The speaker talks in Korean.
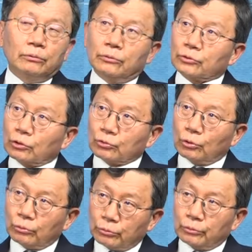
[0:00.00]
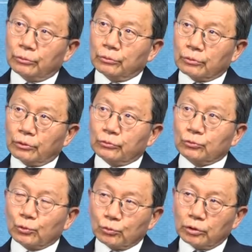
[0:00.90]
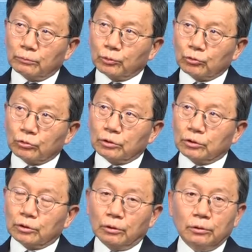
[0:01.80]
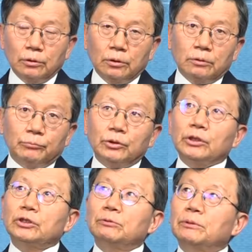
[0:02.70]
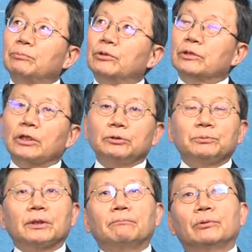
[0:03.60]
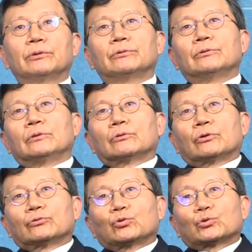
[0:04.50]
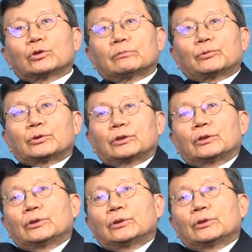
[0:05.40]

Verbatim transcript: 서초울 거기도 조선일보 출신이죠. 비례 12번인가 13번 거기도 조선일보지.